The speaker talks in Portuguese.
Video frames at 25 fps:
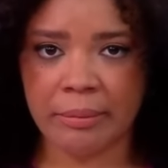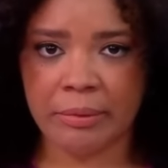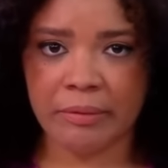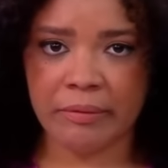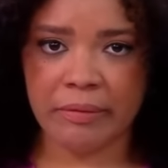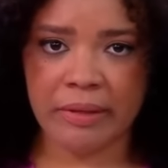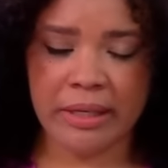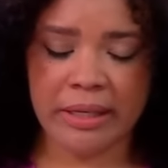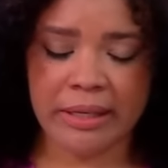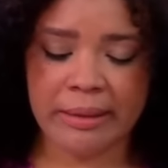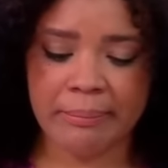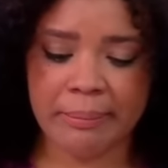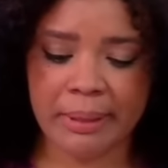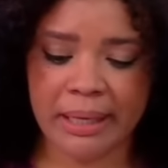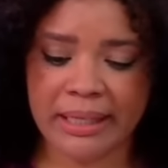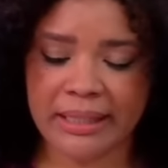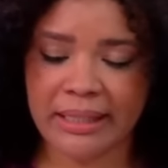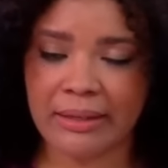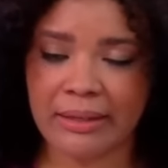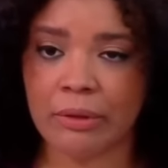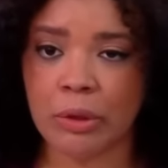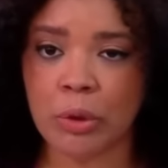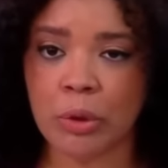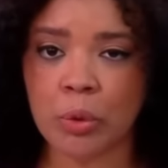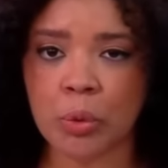Porque vale lembrar que
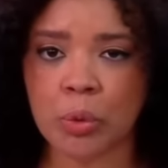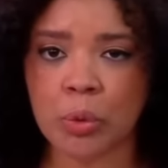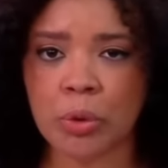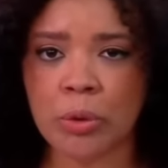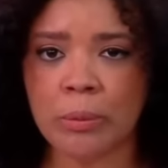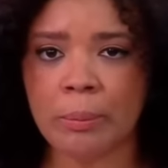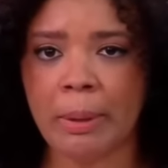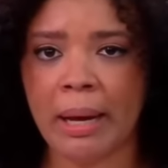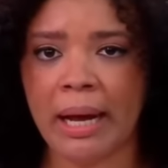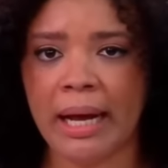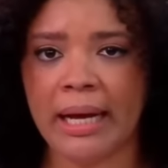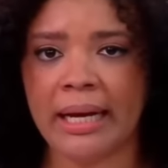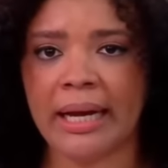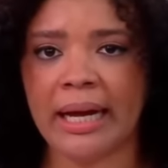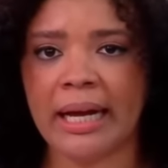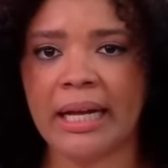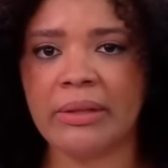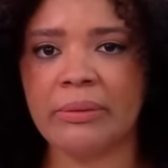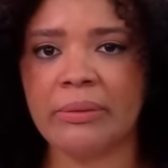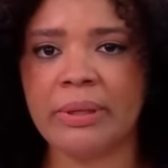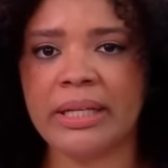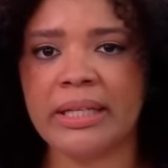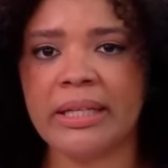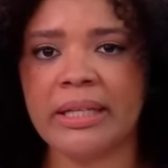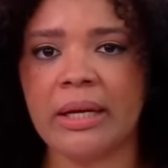estava tudo
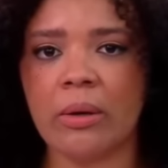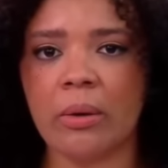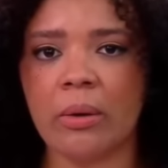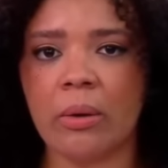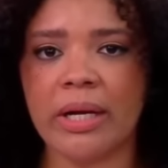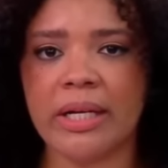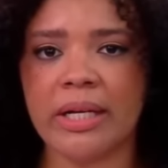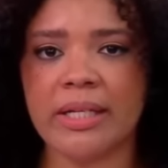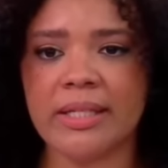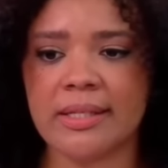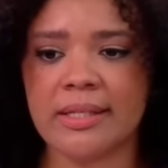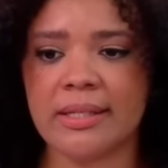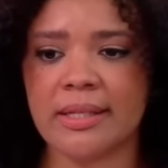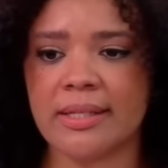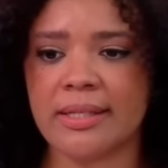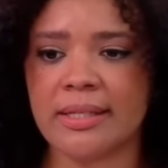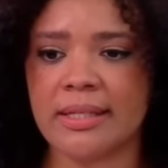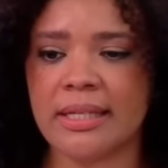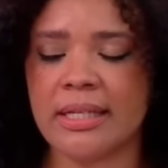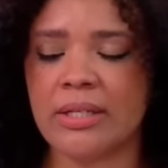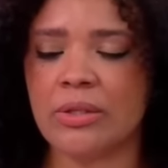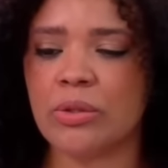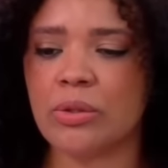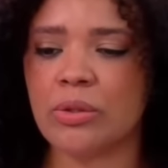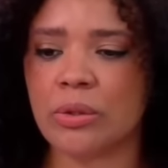parado em decorrência das
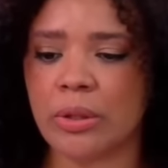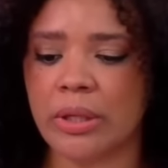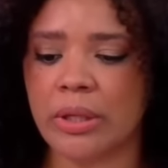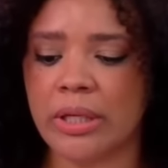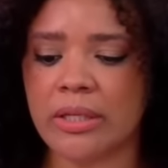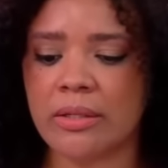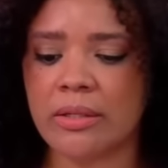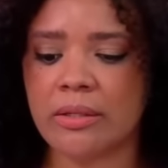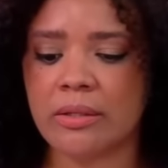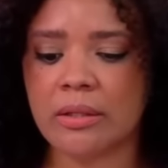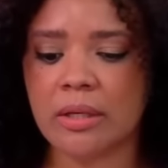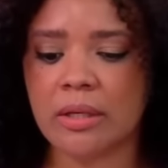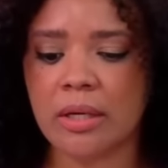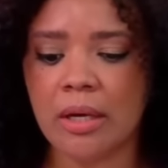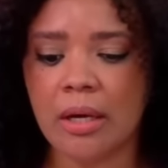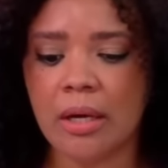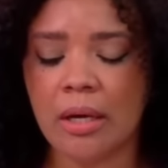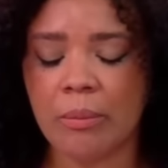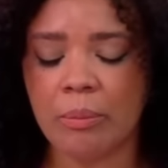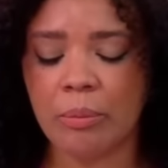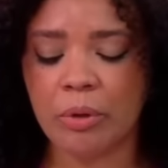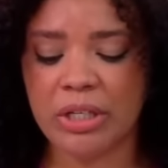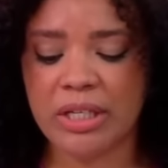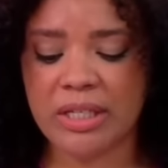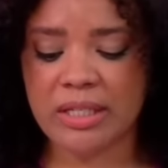eleições
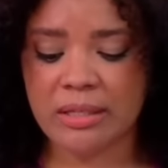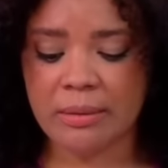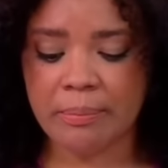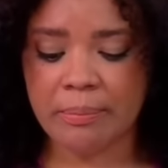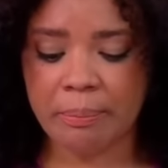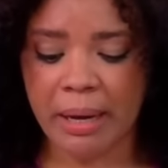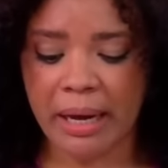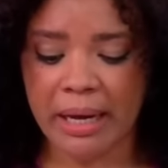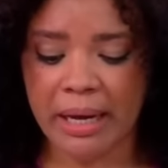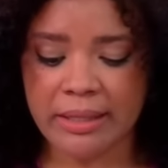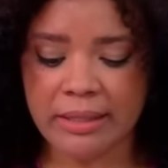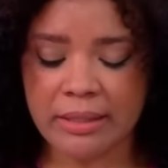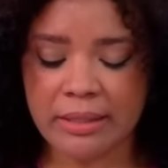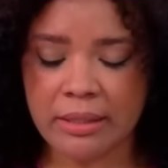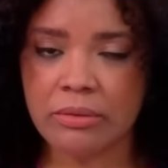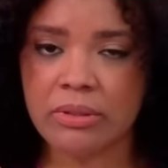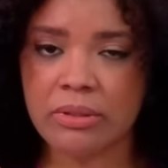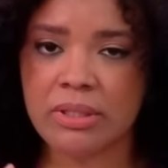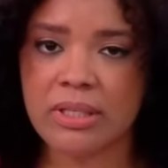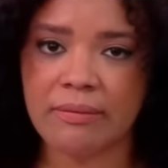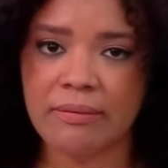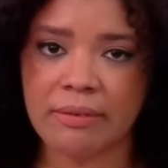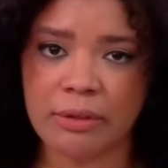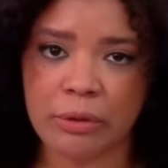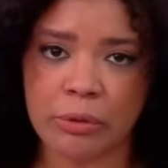municipais, então
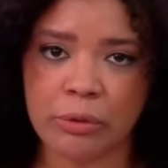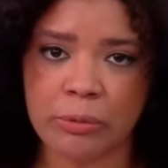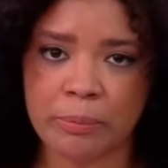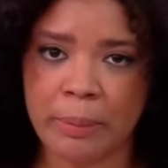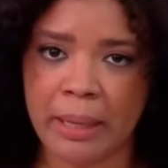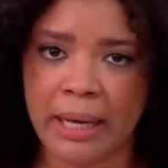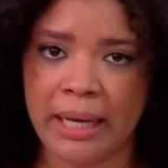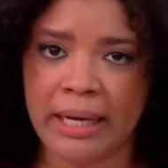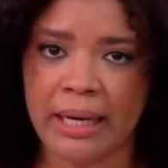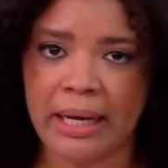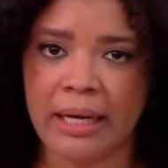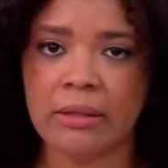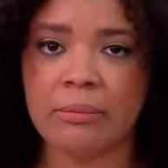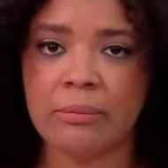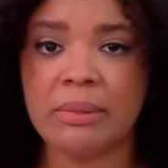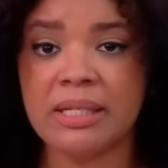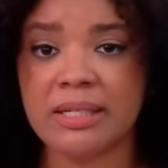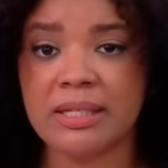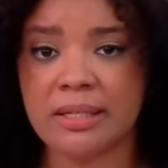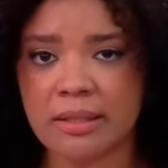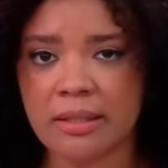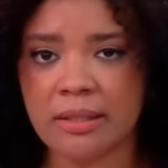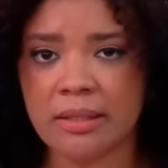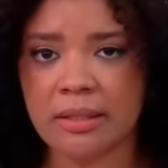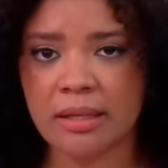estava tudo parado,
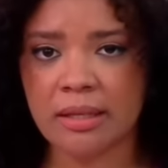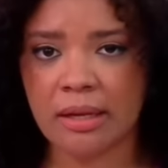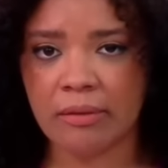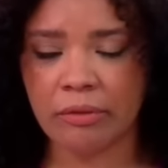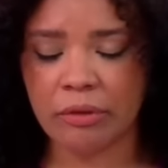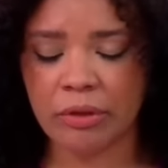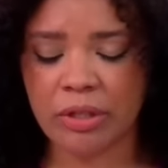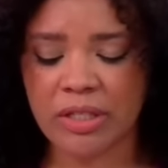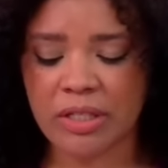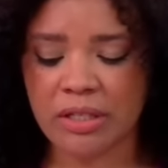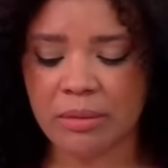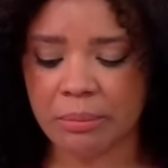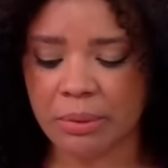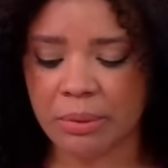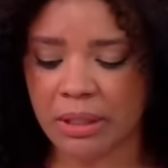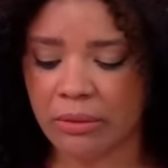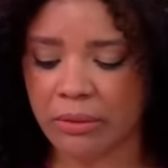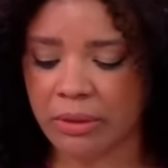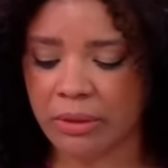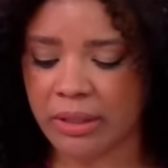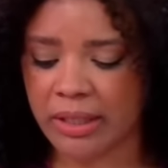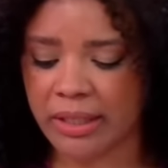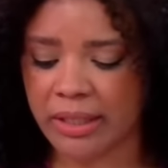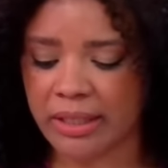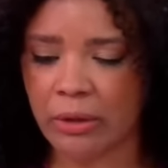mas eles estavam
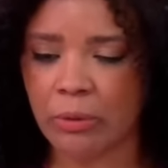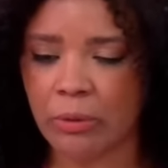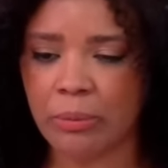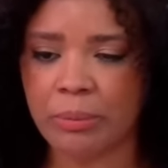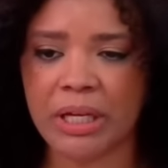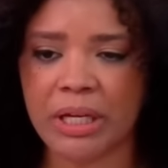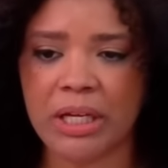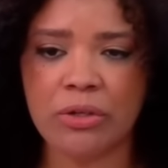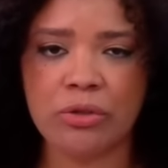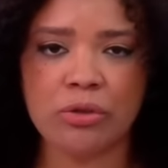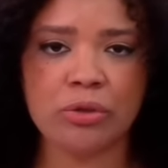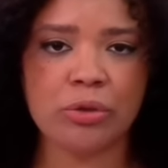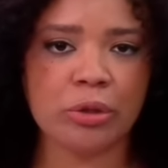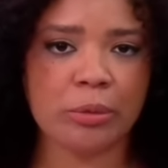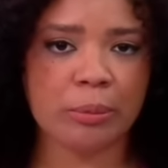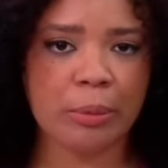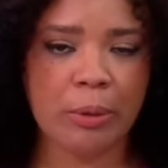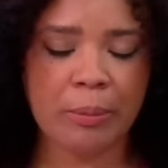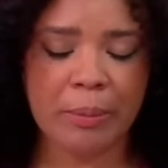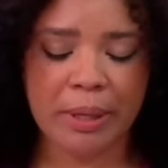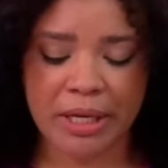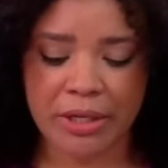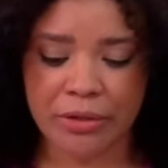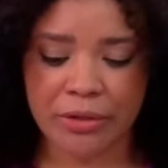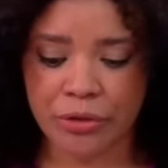recebendo integralmente,
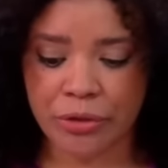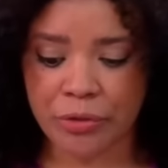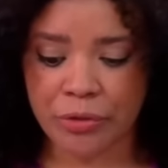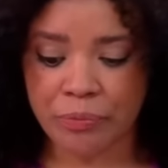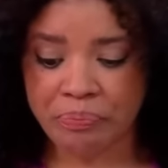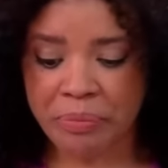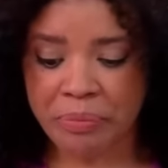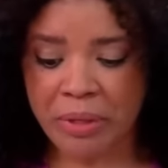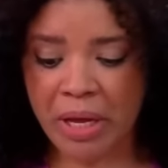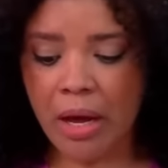normalmente.